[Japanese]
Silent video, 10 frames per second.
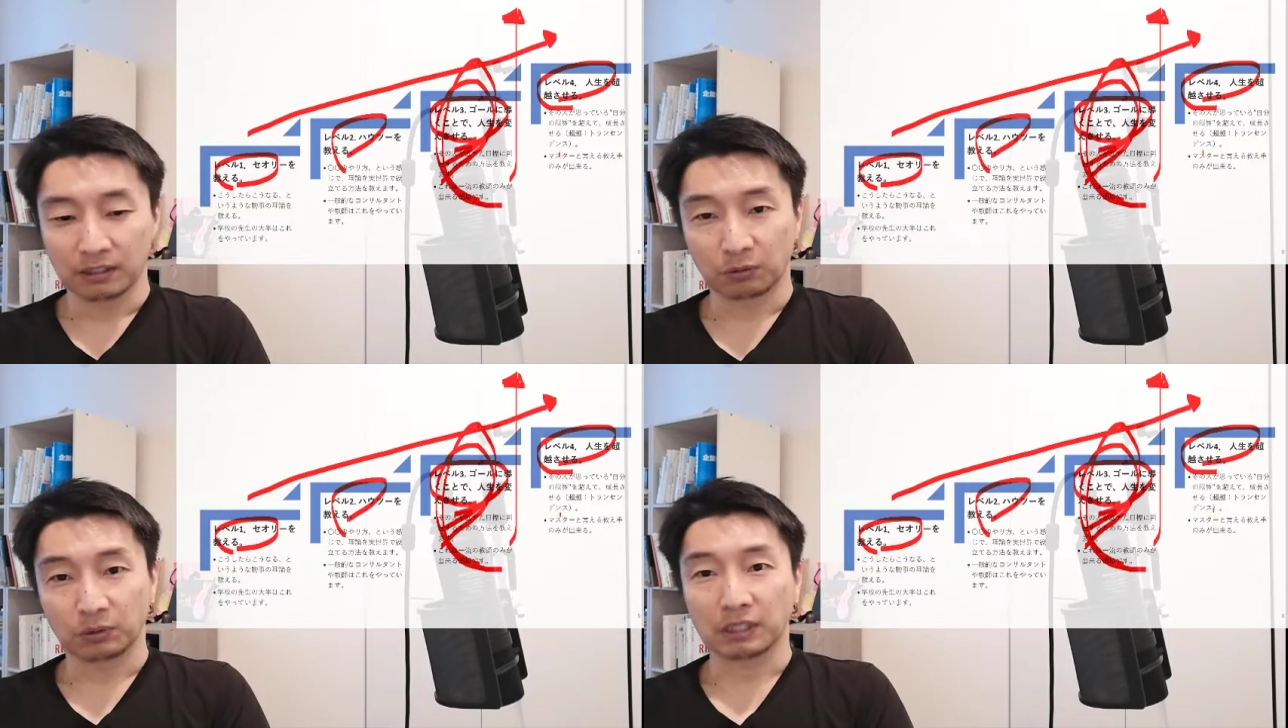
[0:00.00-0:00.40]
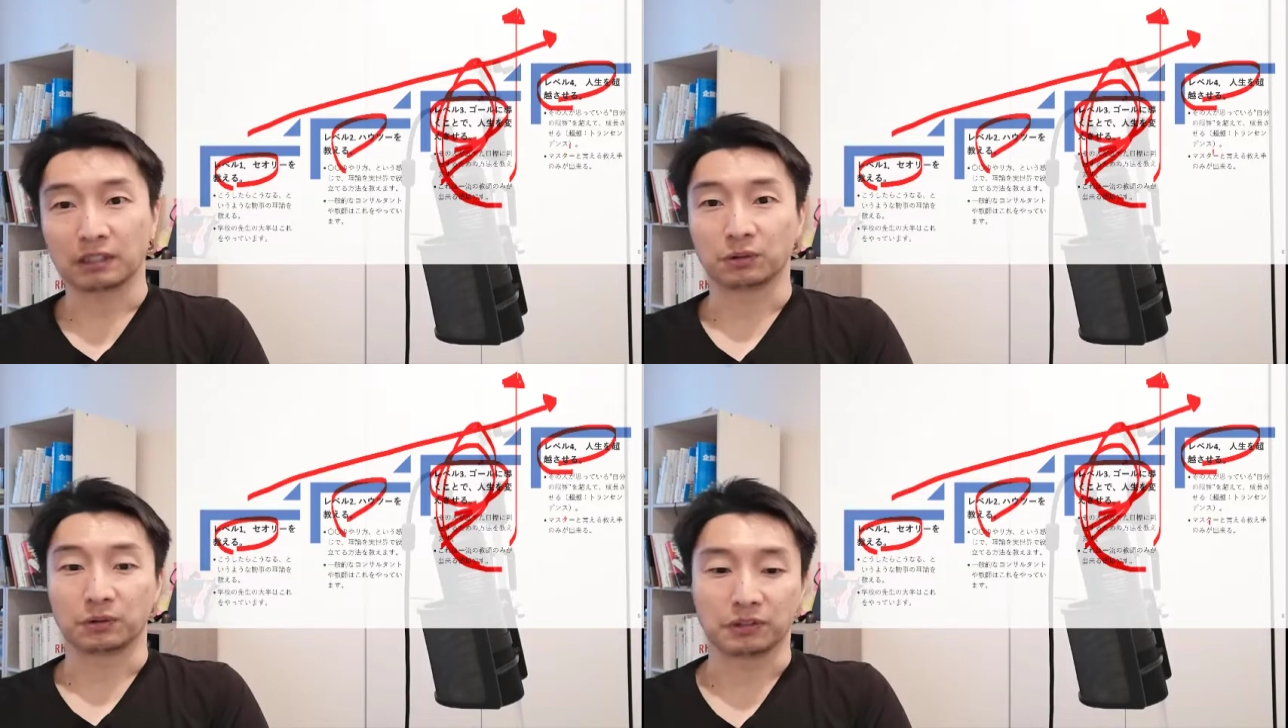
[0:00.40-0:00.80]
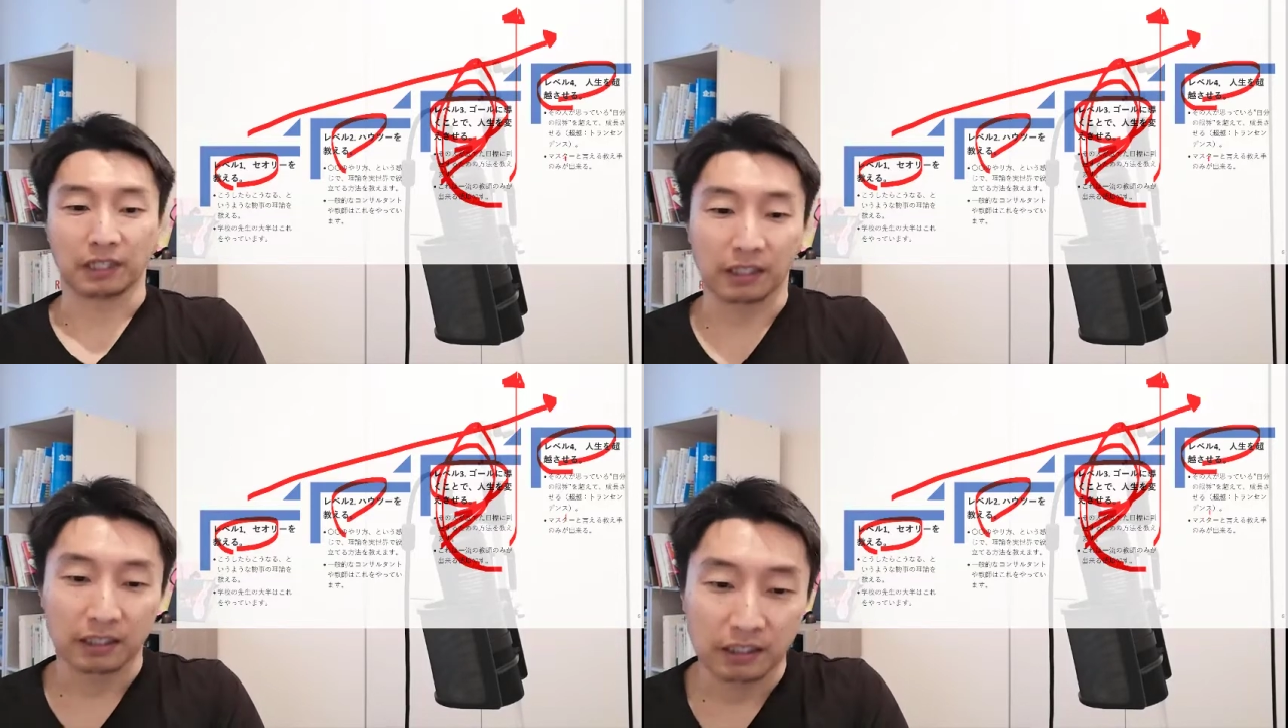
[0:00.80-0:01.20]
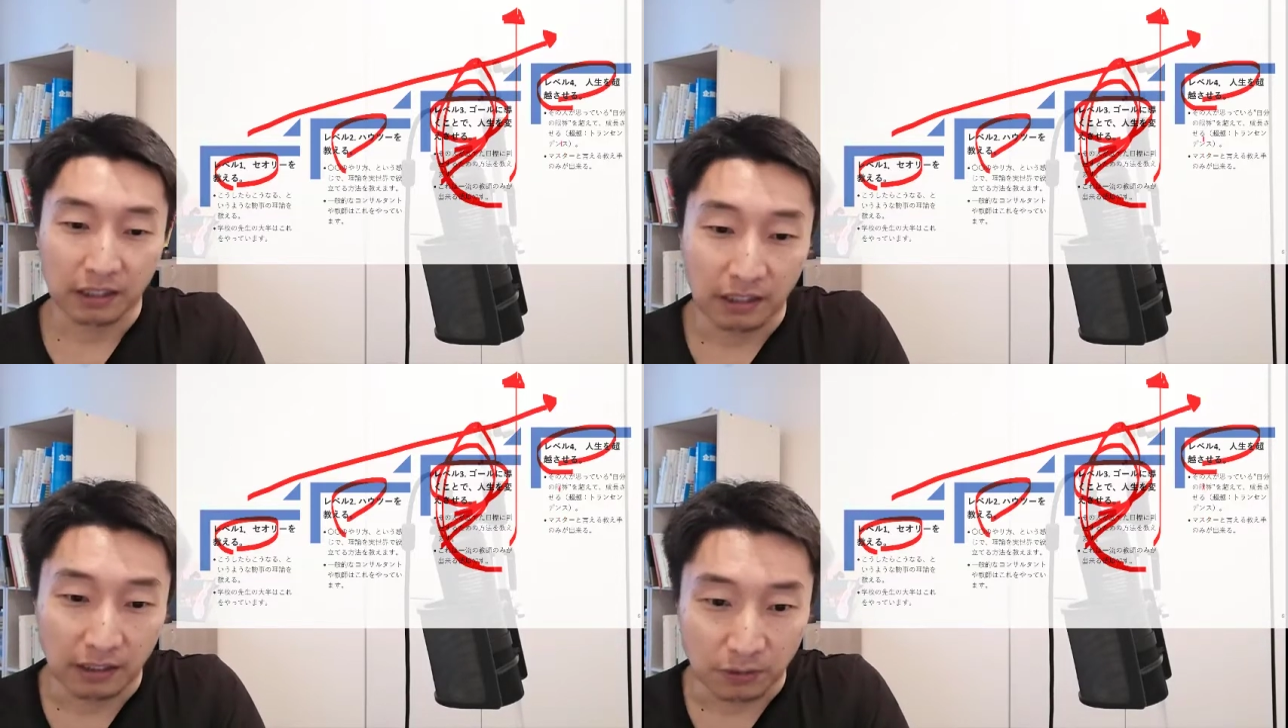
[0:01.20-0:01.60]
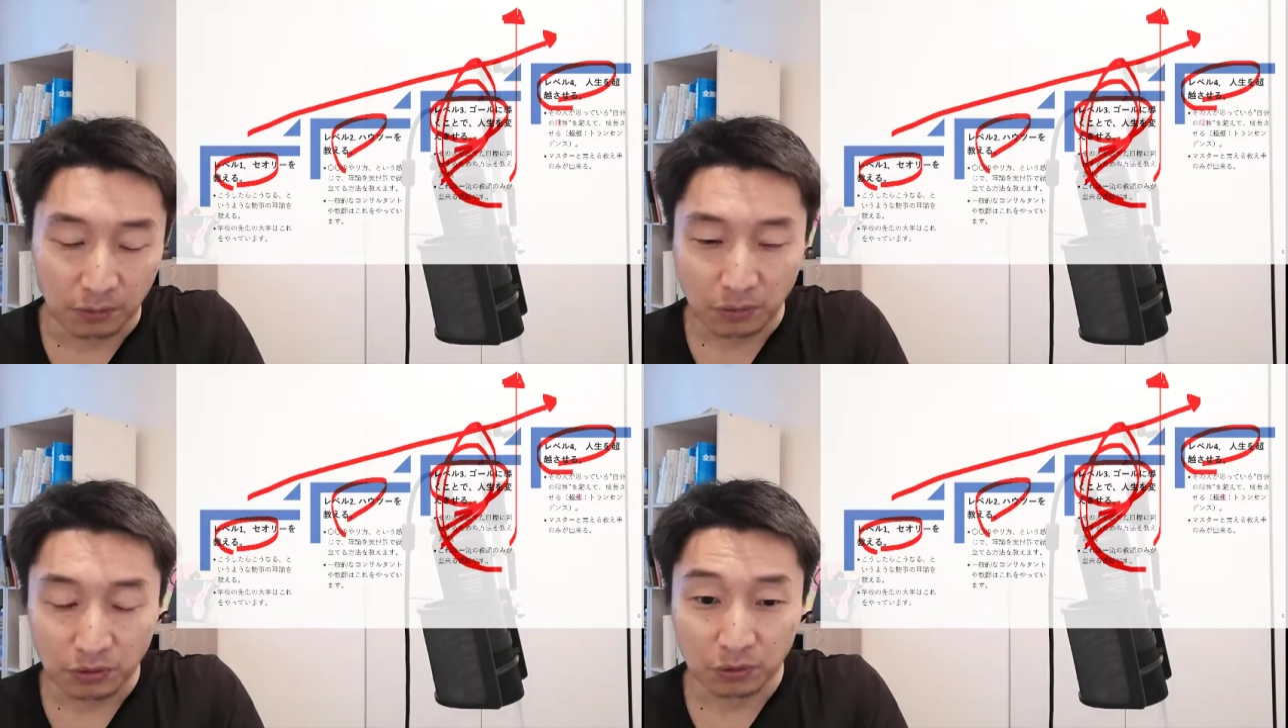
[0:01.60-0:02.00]
で、これ何かというとですね、えー、
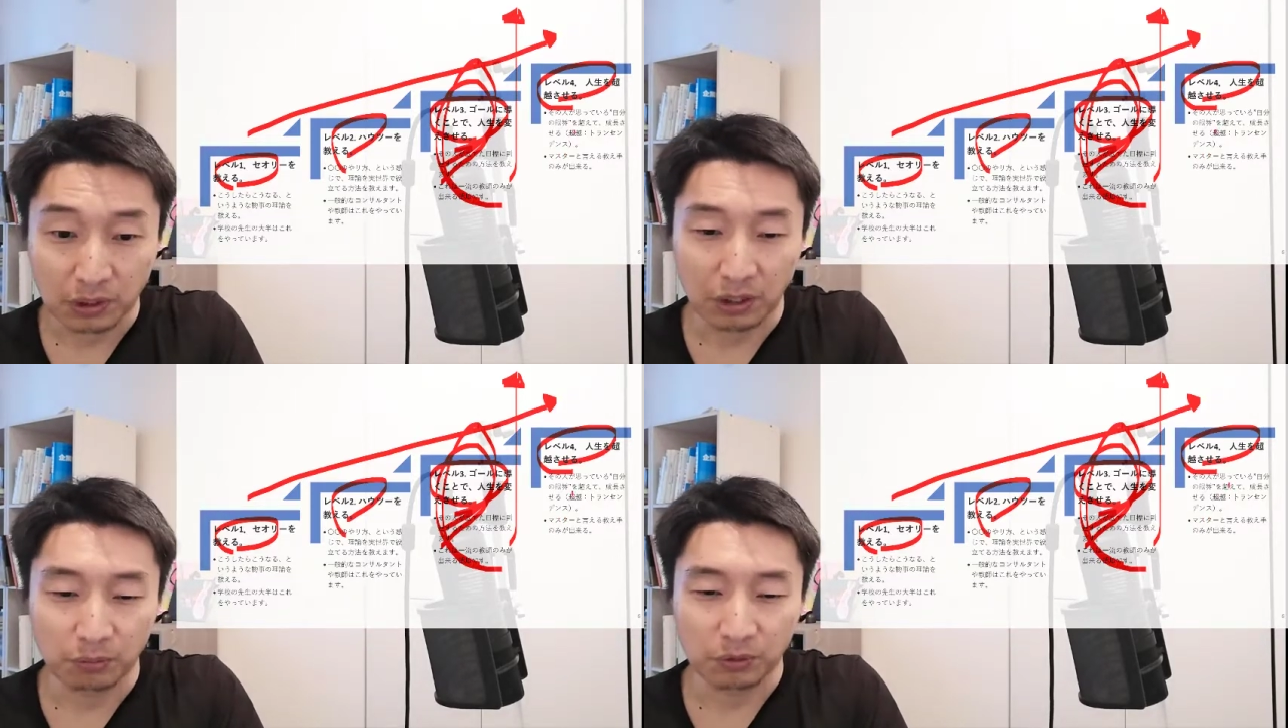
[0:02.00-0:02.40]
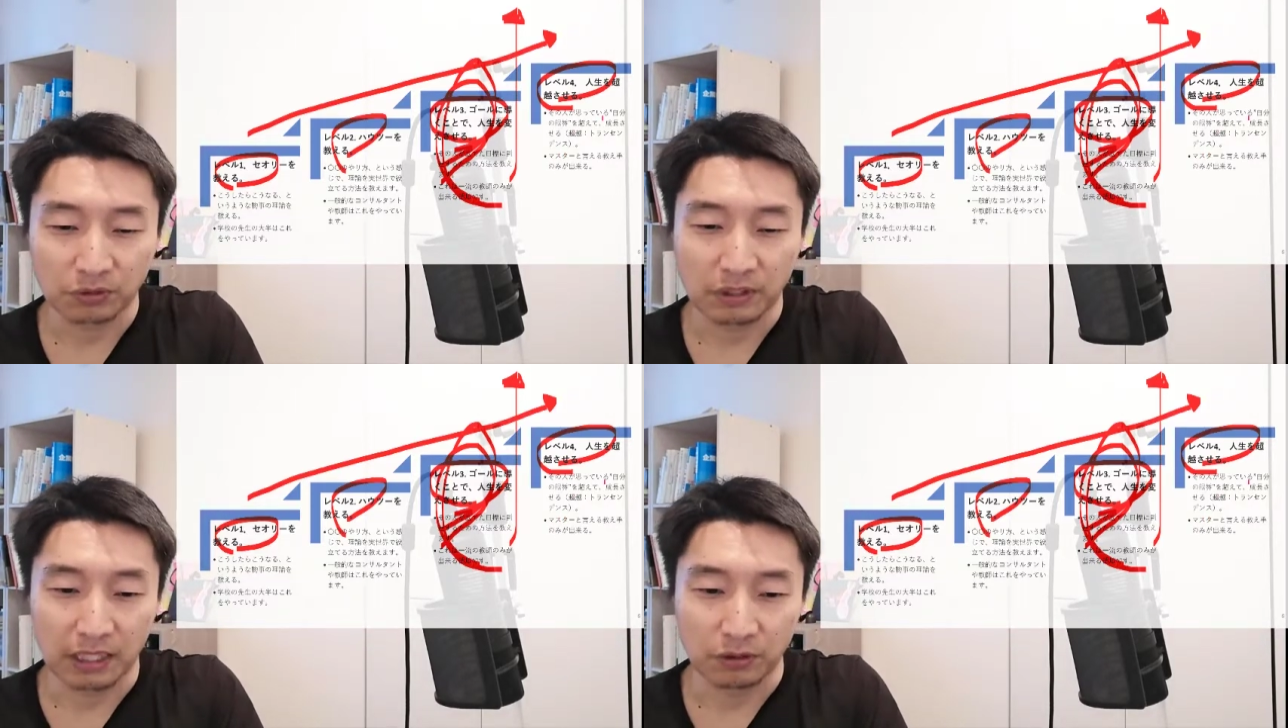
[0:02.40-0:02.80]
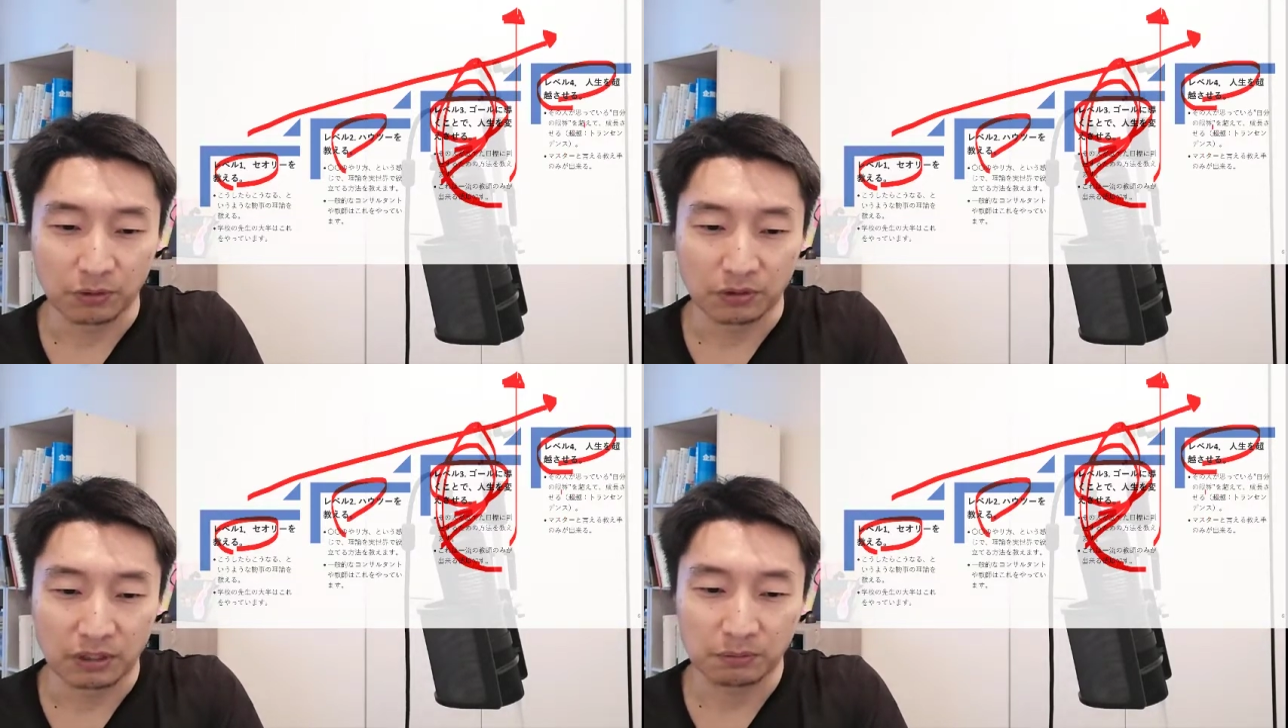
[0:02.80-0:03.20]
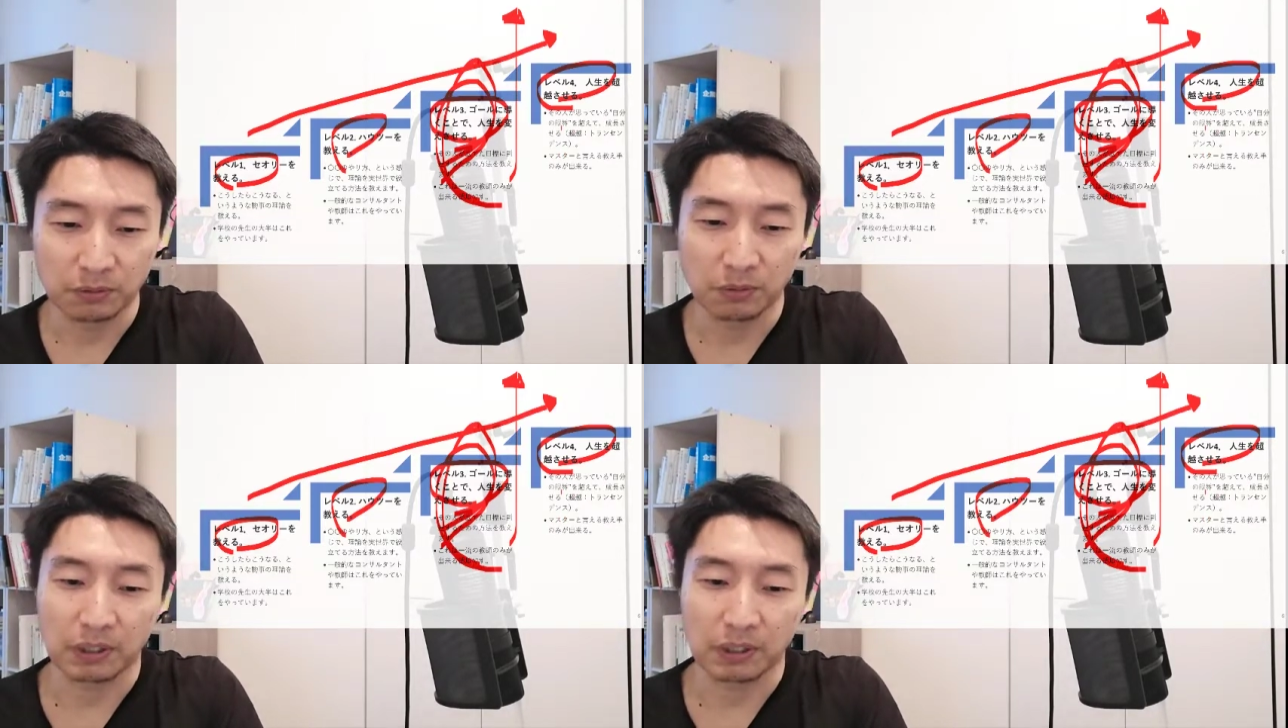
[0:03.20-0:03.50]
その人が思っている自分